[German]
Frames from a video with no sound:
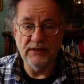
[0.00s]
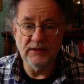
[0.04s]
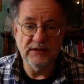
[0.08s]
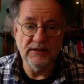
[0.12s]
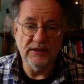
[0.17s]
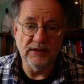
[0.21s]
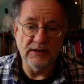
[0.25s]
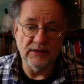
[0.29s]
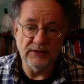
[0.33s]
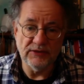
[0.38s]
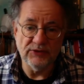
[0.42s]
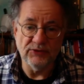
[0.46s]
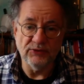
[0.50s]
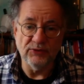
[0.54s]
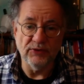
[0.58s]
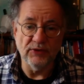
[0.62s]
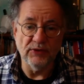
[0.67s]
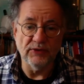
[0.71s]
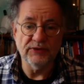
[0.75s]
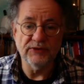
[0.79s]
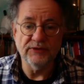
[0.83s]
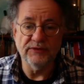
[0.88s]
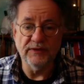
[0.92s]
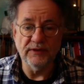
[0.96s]
Interaktion
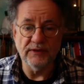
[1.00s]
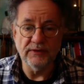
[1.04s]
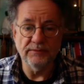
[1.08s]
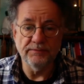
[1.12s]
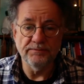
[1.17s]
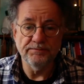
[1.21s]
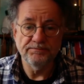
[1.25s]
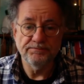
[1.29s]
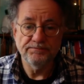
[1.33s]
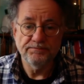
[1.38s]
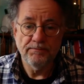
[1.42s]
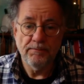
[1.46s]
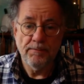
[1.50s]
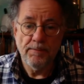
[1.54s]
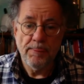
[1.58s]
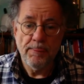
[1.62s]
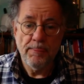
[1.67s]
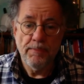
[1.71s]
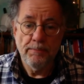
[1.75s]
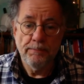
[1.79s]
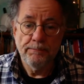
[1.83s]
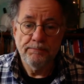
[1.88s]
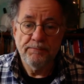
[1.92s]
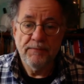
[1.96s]
auswirken.
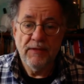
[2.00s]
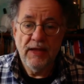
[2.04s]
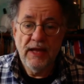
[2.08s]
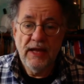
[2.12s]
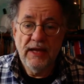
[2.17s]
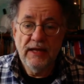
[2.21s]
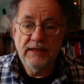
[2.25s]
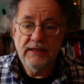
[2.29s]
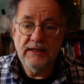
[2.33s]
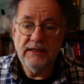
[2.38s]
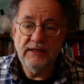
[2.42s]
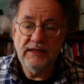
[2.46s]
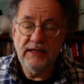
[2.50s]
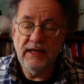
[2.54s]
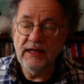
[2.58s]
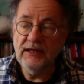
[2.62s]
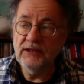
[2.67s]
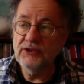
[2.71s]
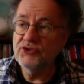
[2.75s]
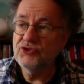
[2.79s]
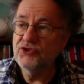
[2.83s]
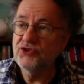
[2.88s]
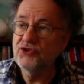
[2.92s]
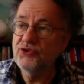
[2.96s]
Ja, die
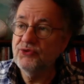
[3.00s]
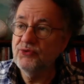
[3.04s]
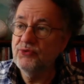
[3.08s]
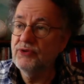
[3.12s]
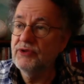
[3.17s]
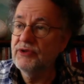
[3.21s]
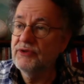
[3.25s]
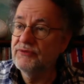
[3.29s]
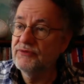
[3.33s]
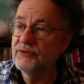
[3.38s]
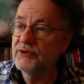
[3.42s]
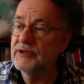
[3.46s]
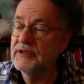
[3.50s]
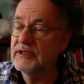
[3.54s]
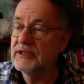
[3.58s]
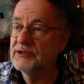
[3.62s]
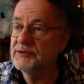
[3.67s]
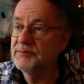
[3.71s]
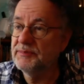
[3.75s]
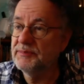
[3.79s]
englische Studie, von der ich